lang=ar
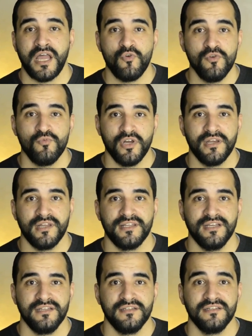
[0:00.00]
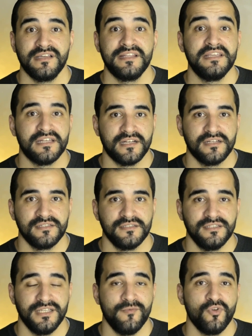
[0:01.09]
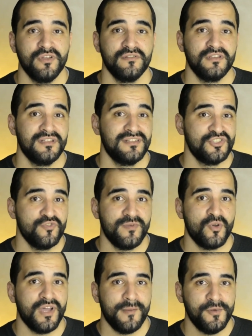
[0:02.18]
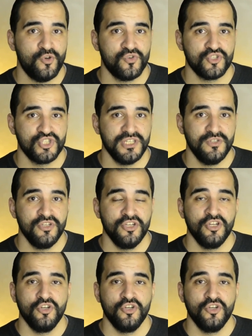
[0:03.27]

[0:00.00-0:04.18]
او المقلده كتير يعني ممكن تشوف موقع عمل حر جديد